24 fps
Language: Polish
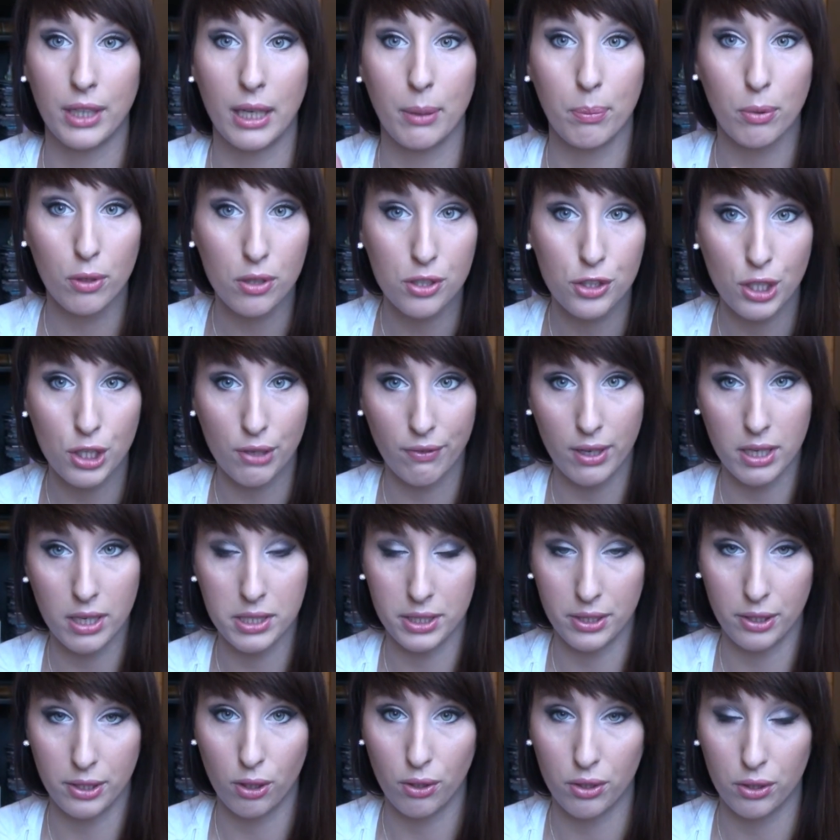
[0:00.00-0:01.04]
najprostsza
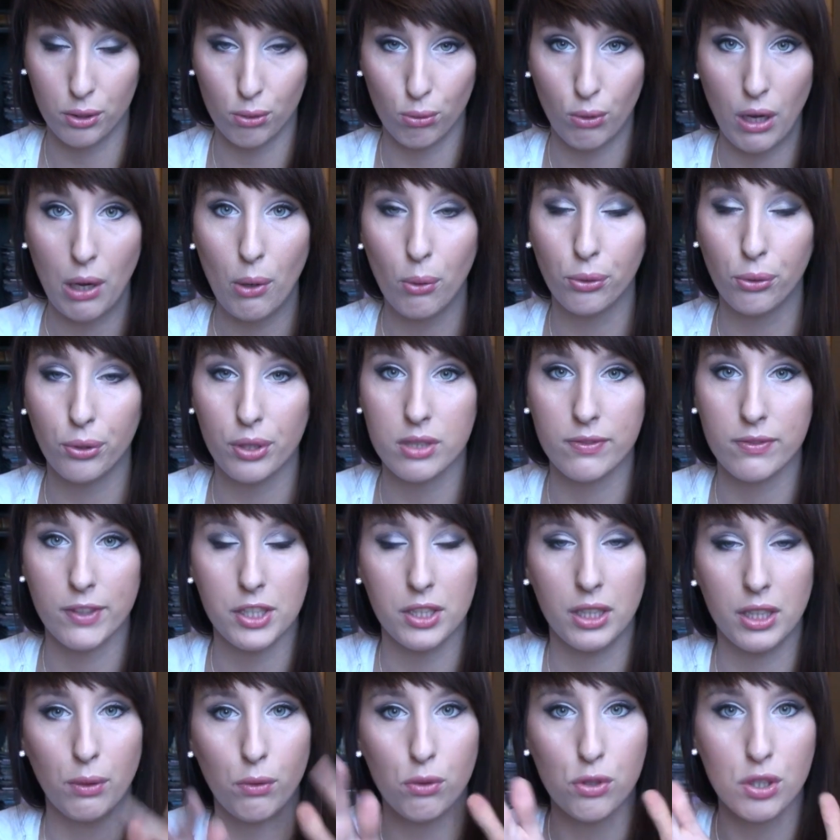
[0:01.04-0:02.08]
wersja tego rytuału to jest
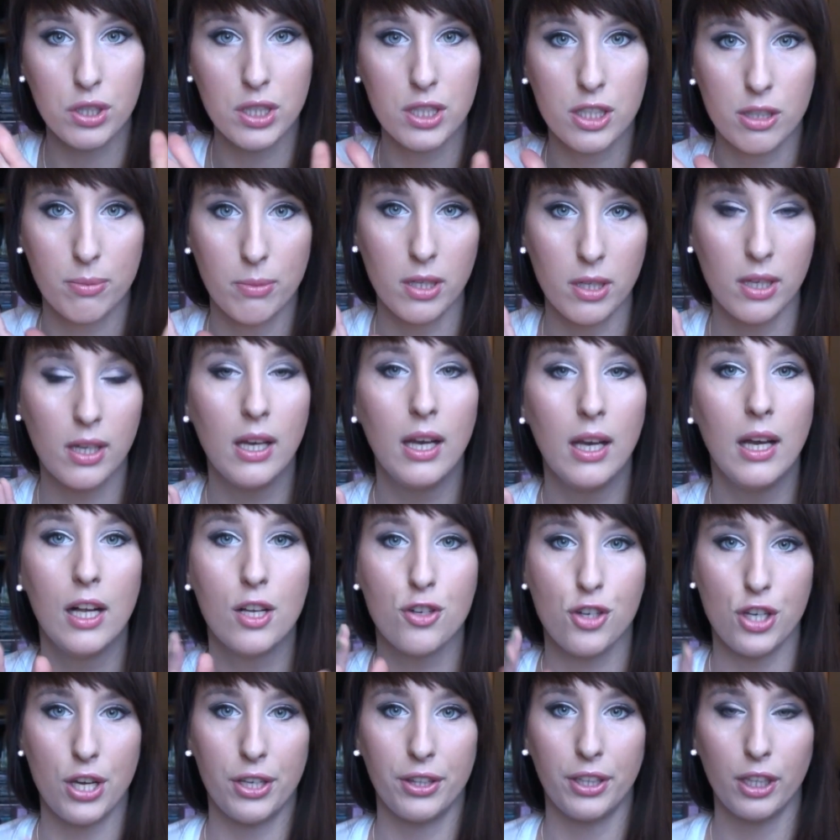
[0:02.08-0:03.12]
właśnie nałożenie sobie
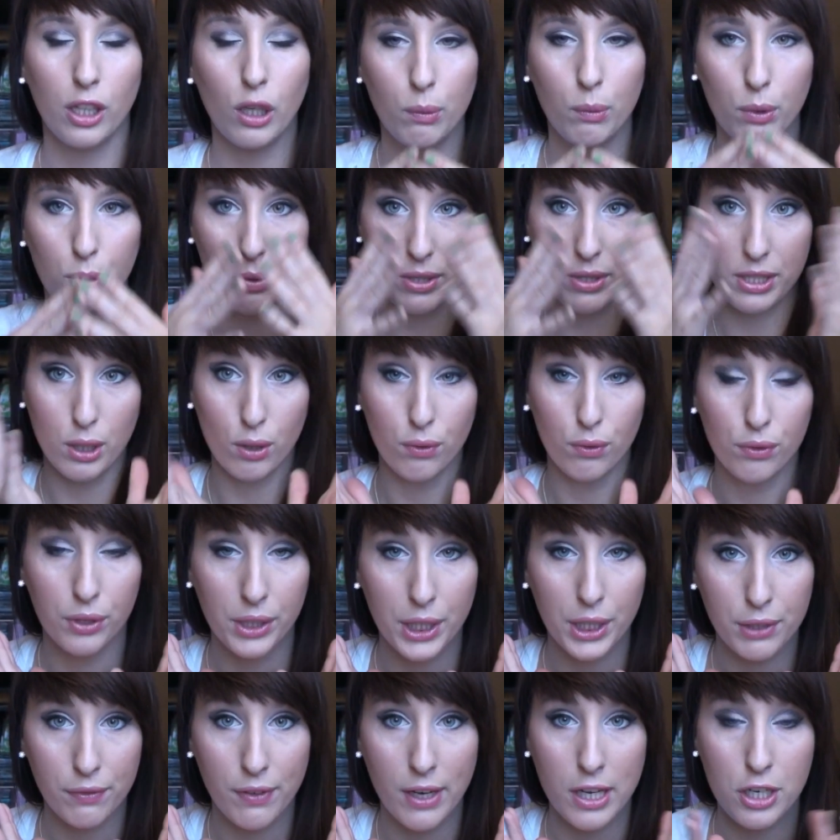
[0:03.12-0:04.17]
czarnego mydła zarówno
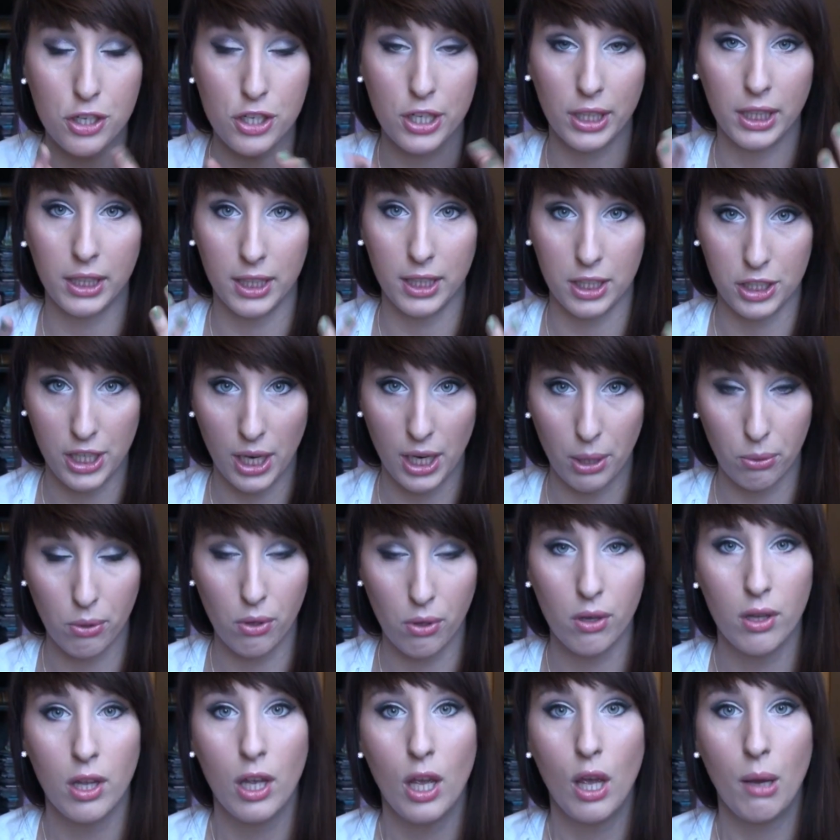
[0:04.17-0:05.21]
na twarz, jak i na
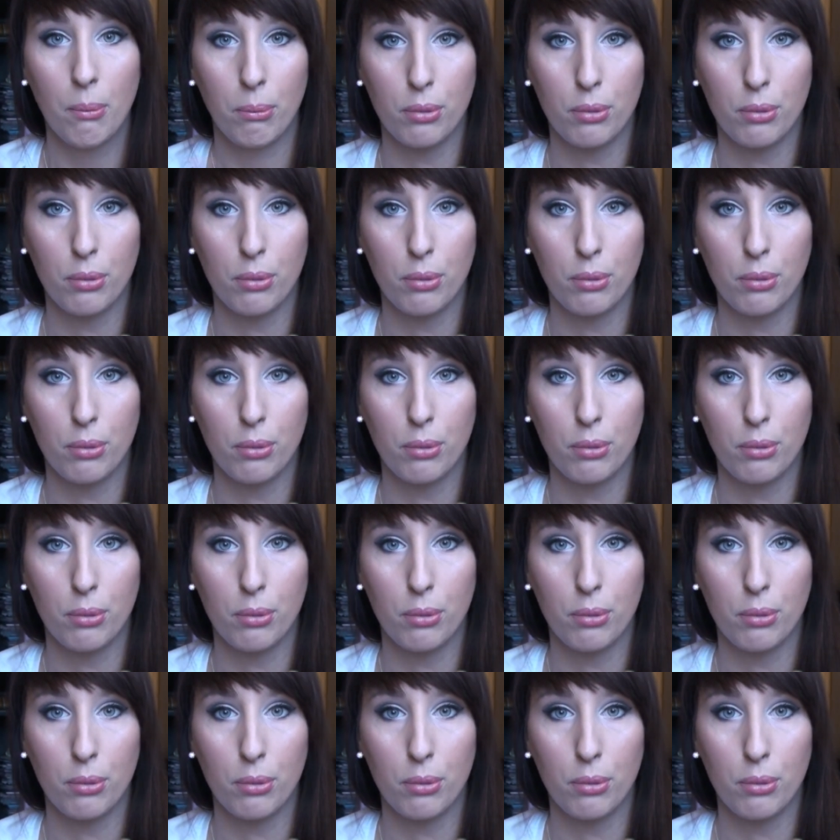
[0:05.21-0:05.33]
ciało,